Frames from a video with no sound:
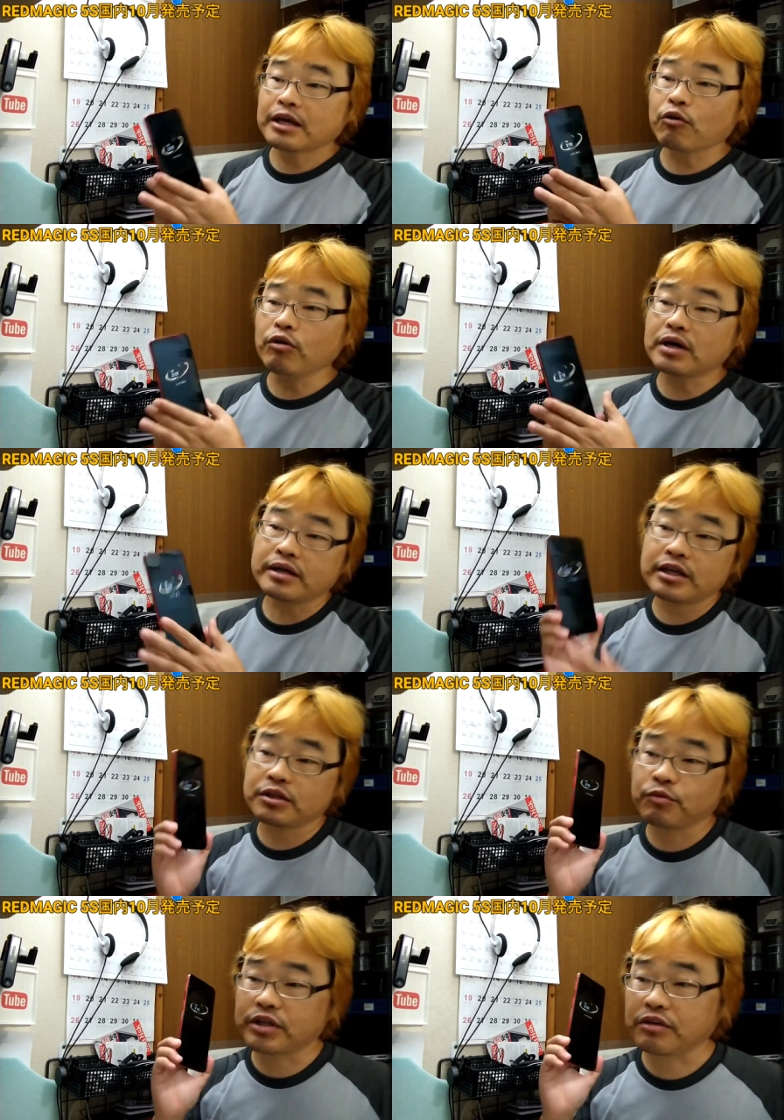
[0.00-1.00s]
で、今回
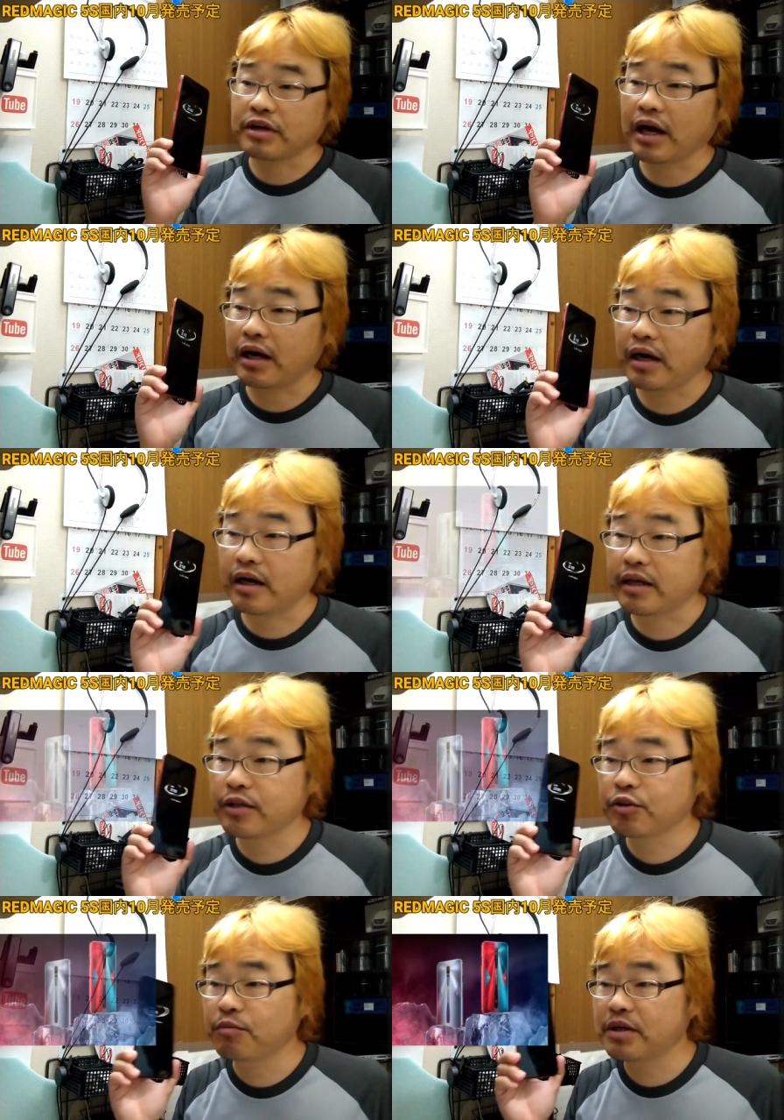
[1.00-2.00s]
出るモデルが、
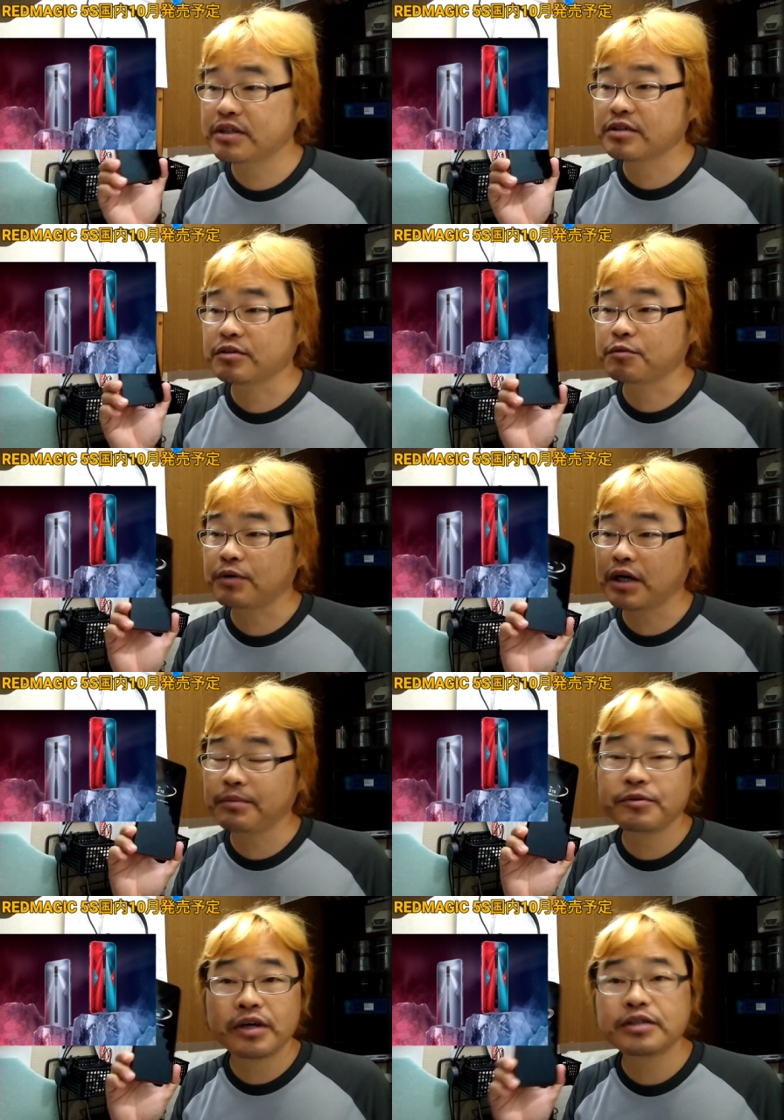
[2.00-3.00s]
レッドマジック
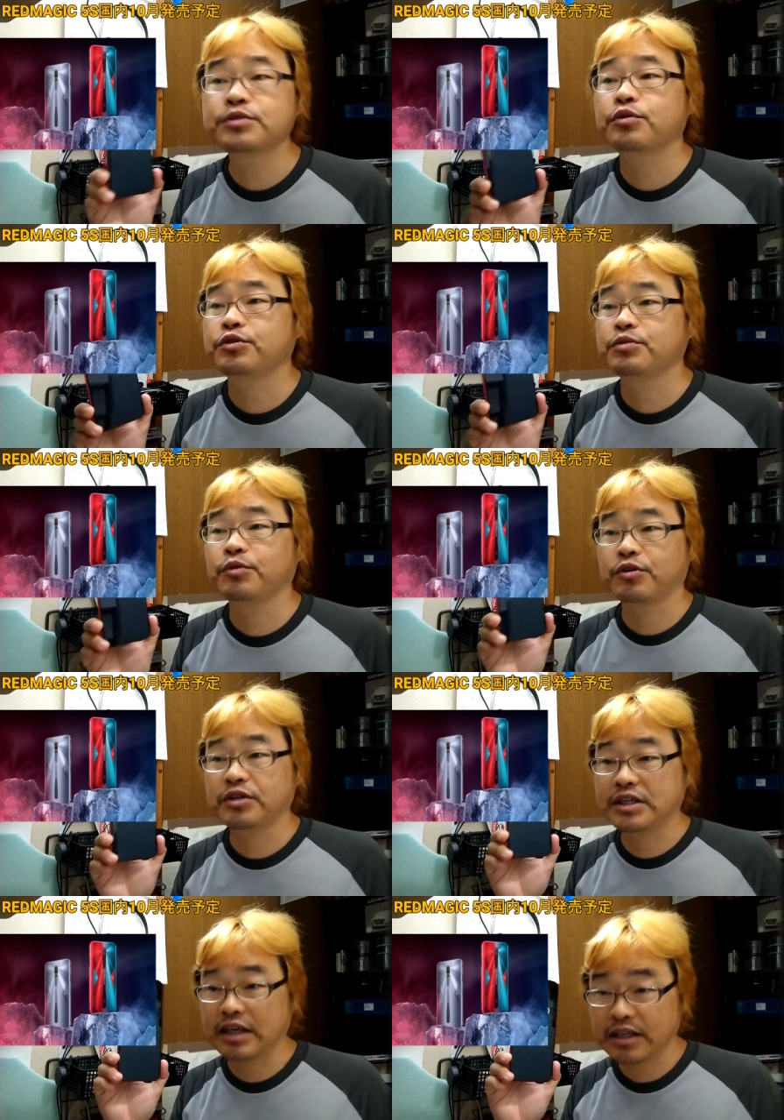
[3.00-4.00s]
5S というも
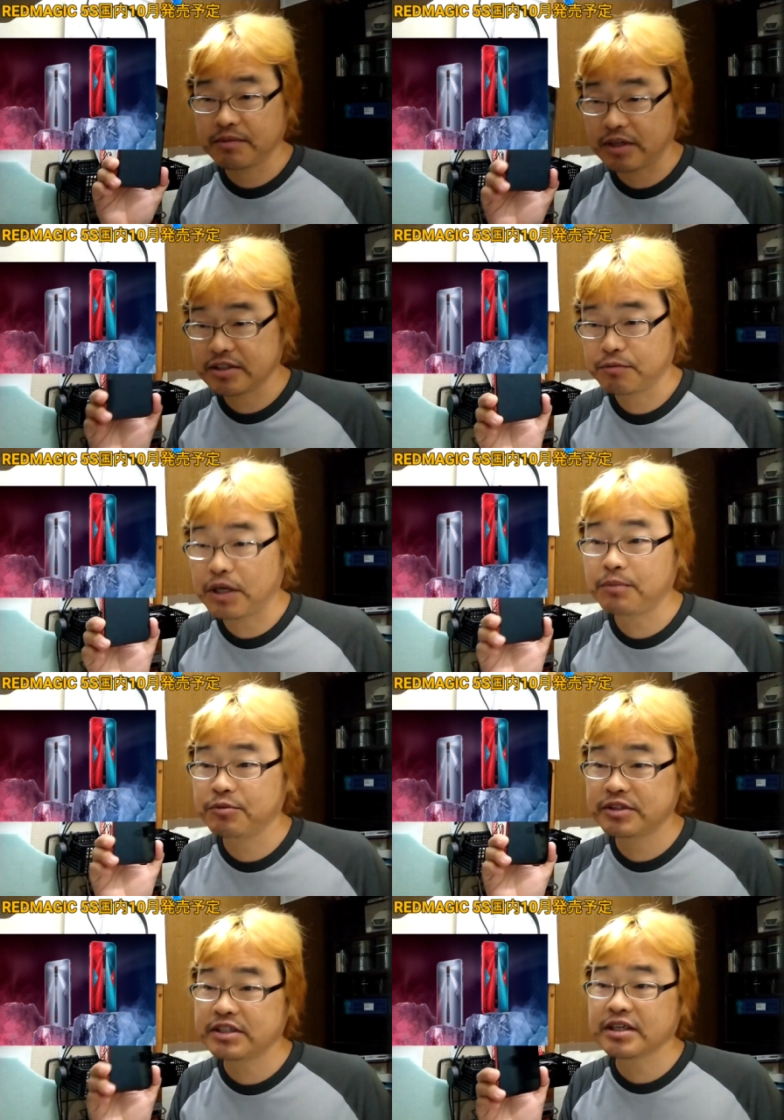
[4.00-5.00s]
のになります。
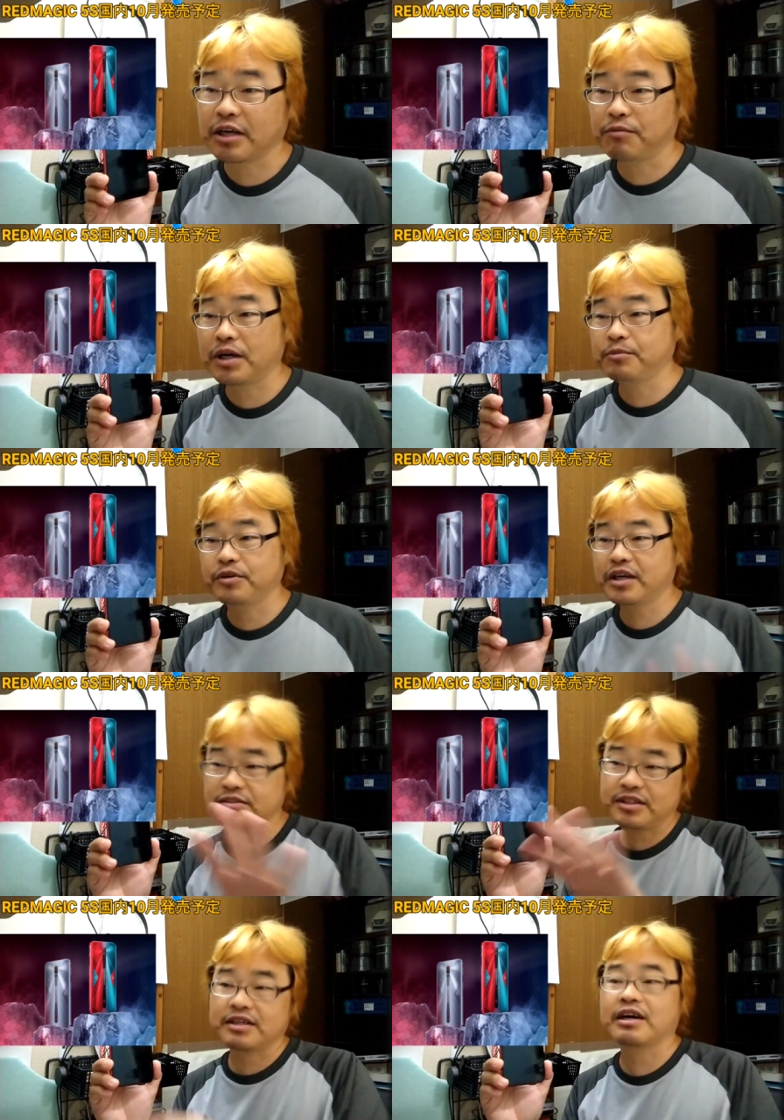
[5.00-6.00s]
5G から
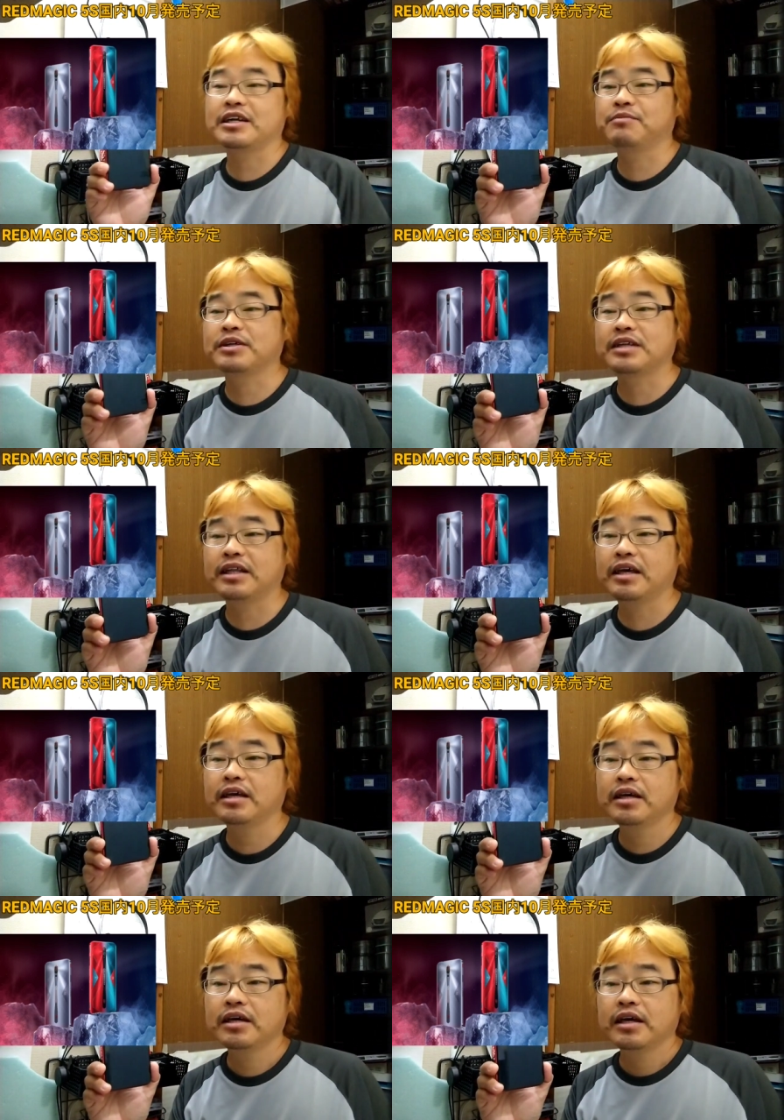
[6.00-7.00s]
5S に変わりましたね。